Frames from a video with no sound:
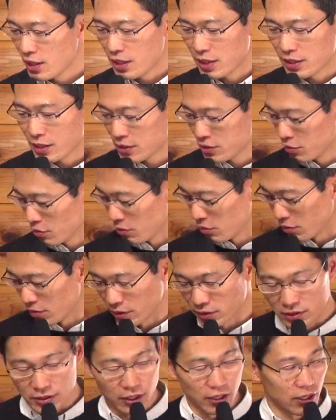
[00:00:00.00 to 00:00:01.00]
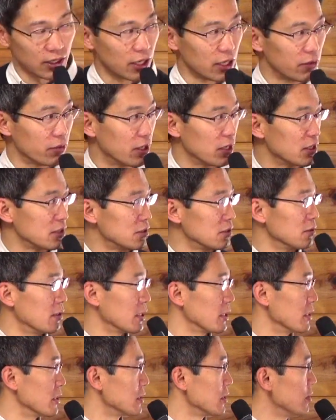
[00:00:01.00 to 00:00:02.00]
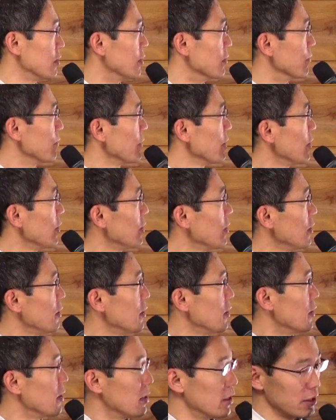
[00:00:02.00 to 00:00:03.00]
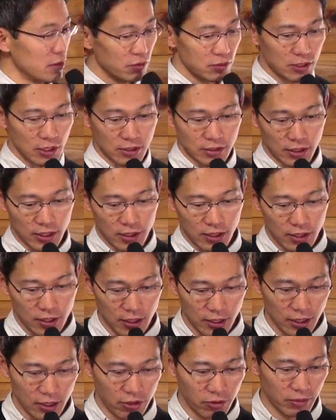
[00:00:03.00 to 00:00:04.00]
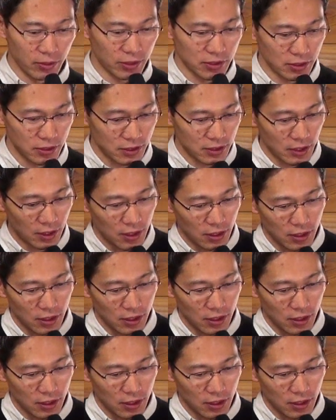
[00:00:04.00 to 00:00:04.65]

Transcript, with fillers: 話をこうですね彼はするわけですけど4節ね読みます